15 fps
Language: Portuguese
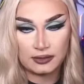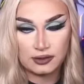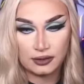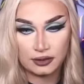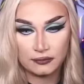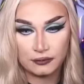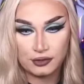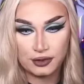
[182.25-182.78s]
Só
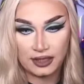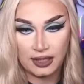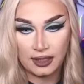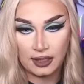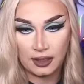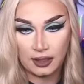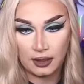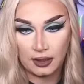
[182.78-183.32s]
que eu vou
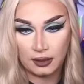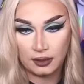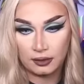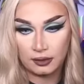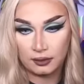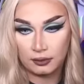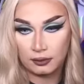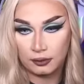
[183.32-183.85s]
jogar
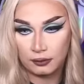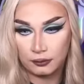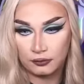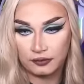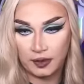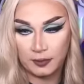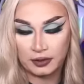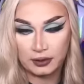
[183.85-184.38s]
um
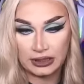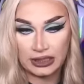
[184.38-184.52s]
vômito